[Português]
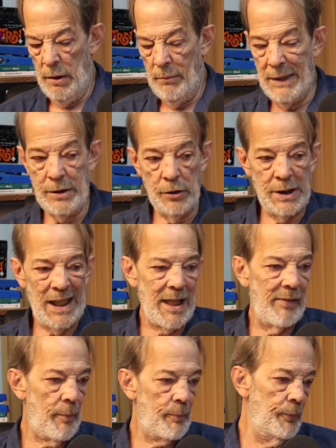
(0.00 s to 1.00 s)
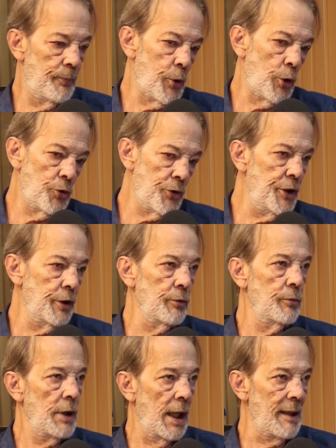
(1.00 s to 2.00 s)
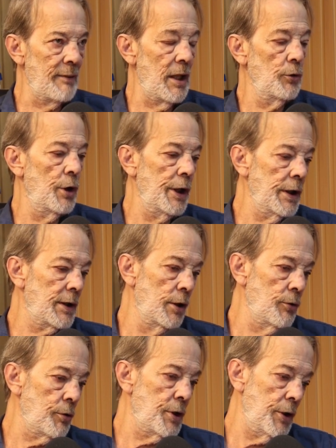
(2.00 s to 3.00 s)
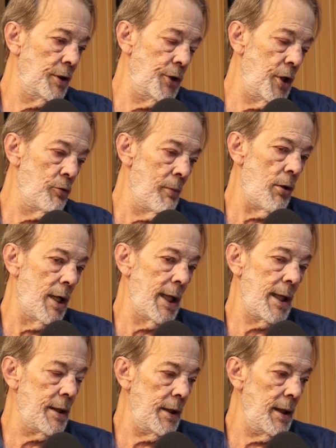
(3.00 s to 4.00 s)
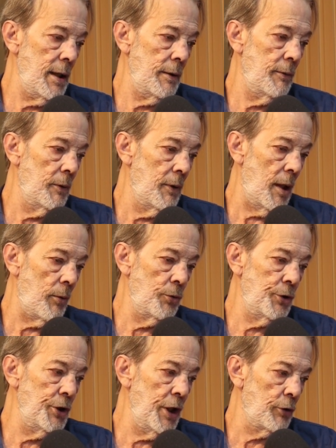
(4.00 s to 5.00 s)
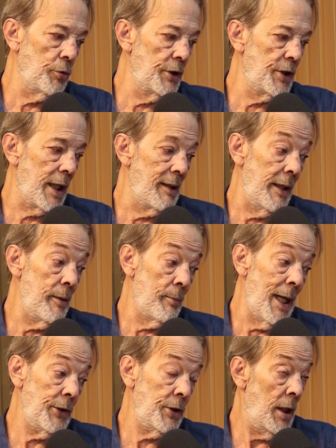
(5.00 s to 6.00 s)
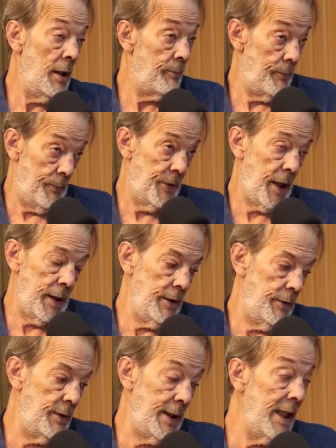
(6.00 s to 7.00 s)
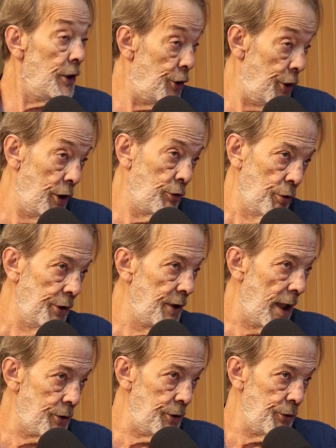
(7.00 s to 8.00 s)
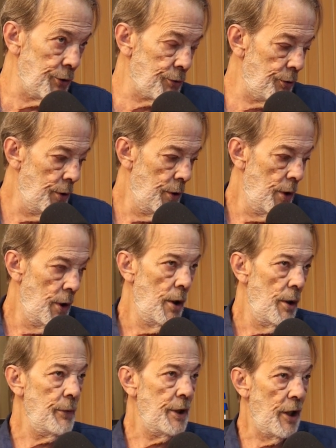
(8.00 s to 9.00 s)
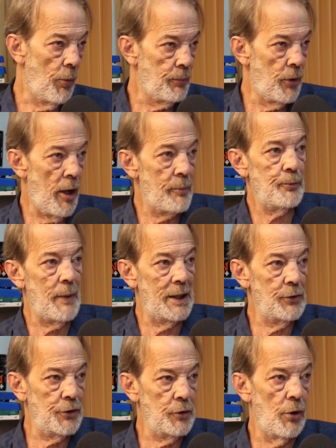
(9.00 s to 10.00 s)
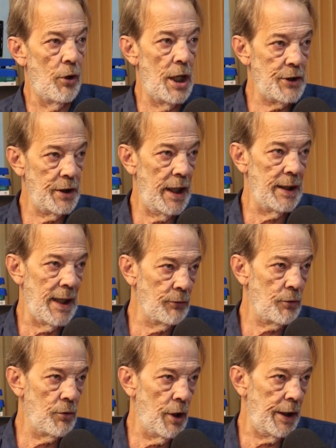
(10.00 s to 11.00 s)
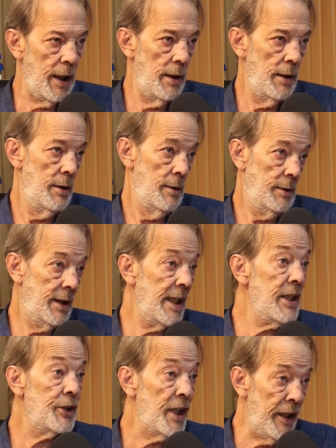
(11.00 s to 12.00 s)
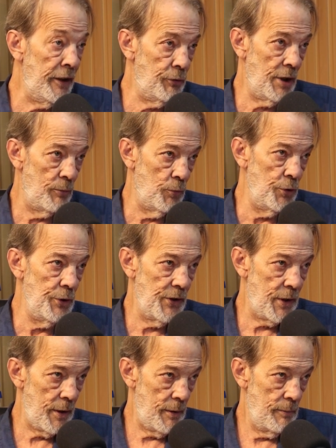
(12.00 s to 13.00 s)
Mas eu já estava produzindo na gravadora e tanto que chegou uma hora que os diretores... A EMAI tinha aqui, três diretores artísticos. Miguel Prop, Mariozinho Rocha e Renato Correia. Três gênios da música.